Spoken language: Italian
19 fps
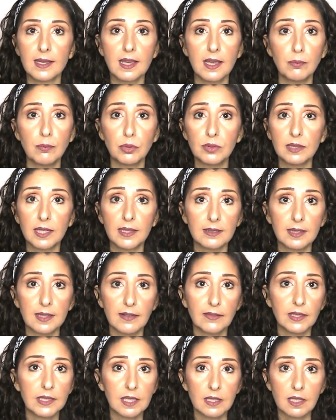che buttate in
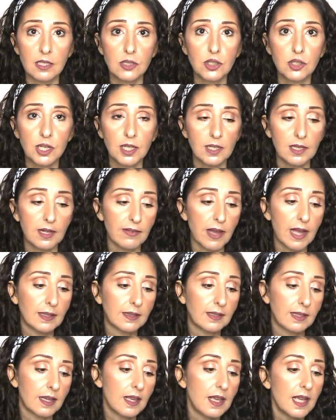lavatrice li
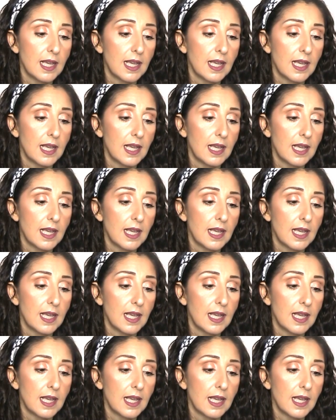lavate